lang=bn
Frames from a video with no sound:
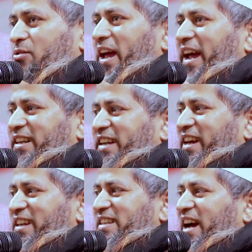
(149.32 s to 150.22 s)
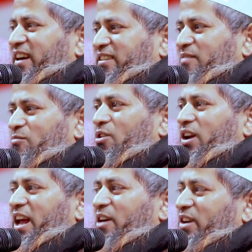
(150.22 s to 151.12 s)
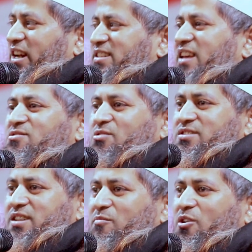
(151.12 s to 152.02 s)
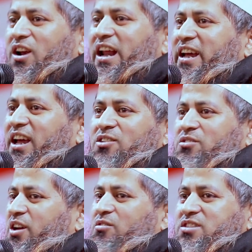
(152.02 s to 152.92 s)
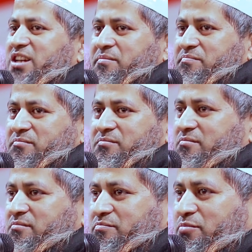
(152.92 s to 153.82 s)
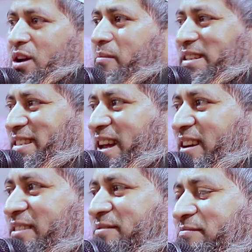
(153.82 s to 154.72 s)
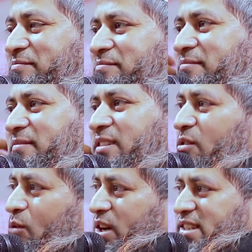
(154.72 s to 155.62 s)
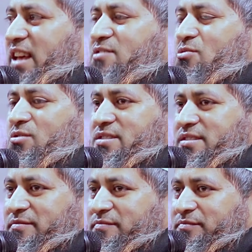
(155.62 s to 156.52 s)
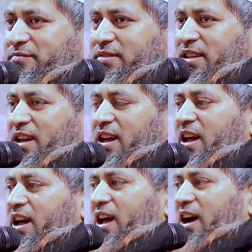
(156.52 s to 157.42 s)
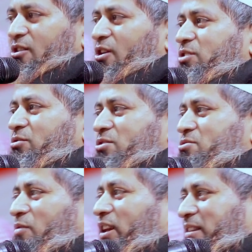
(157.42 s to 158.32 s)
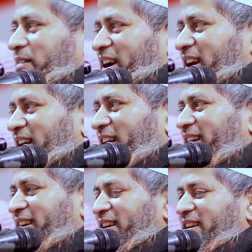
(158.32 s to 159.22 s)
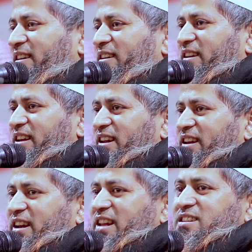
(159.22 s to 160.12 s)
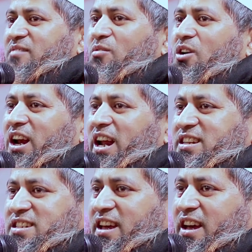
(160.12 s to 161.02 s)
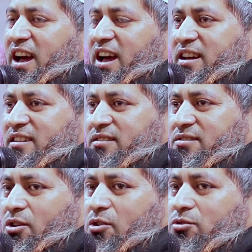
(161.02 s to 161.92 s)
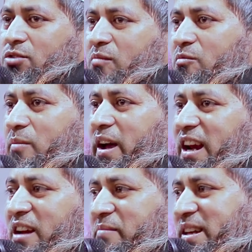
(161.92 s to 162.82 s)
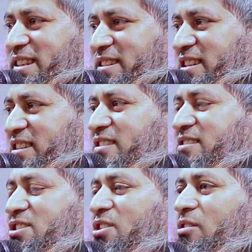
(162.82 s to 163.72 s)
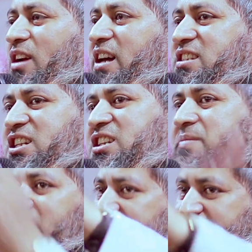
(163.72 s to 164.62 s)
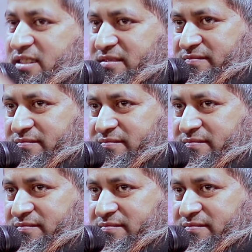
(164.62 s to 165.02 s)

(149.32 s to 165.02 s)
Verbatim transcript: তো একটাই গেছে আরেকটার মহল্লায় ওটারে সাইজ করছে মহল্লায় গেল তো এখন সে পুরা মাস্তান ওরে সাইজ করছে এখন হয়তো কিচ্ছু বলতে পারে না নিজের মহল্লায় যাইয়া তখন তার মোবাইলের মেসেজ টেসেজ ছিল না চিঠি পাঠাইছে